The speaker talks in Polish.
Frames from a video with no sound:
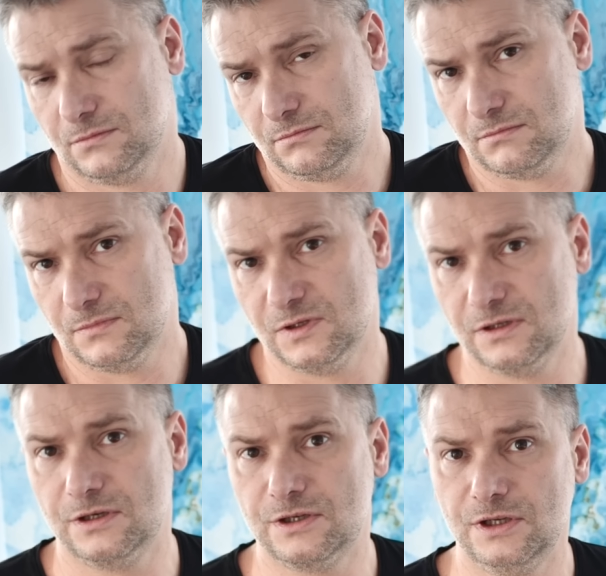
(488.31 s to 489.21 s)
No,
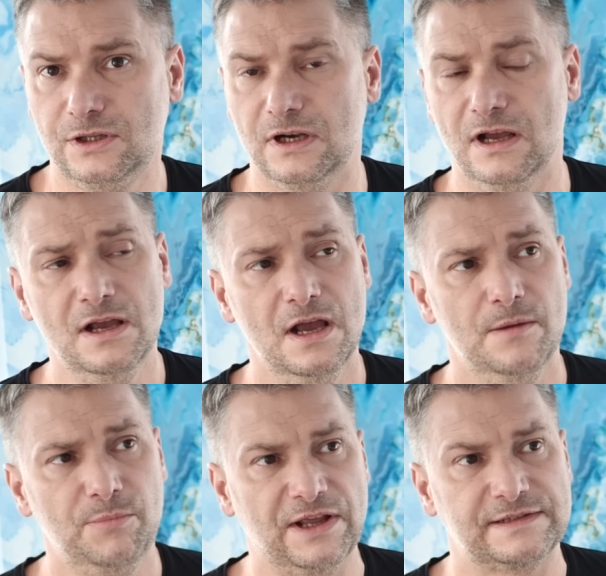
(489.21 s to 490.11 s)
zniszczy i tyle.
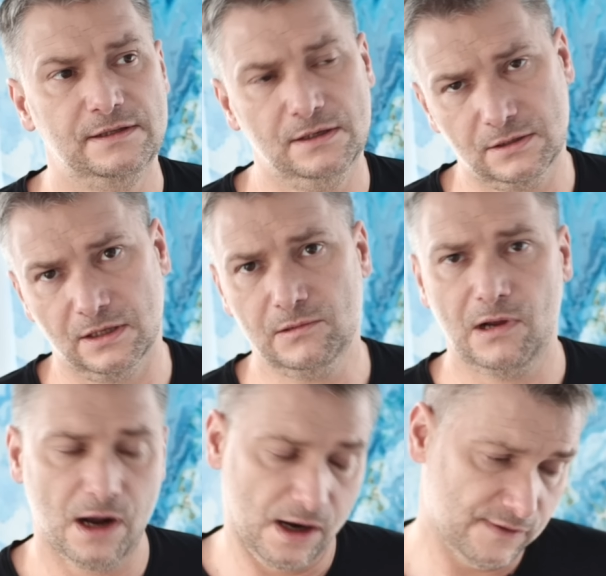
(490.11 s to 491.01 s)
Plastik ten
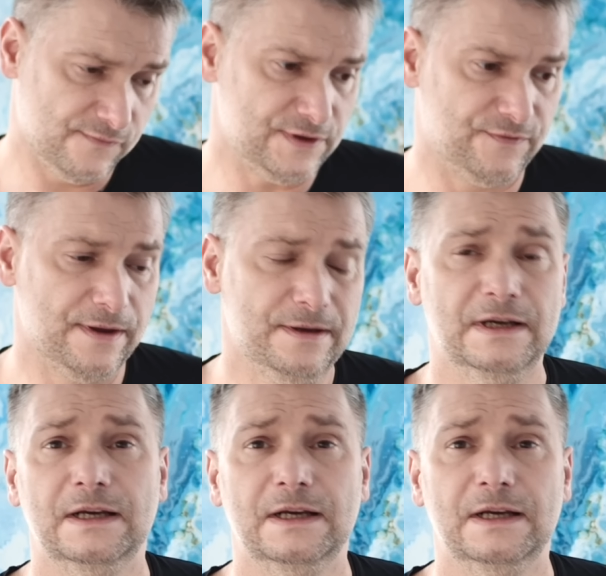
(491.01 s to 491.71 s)
no, wyrwie.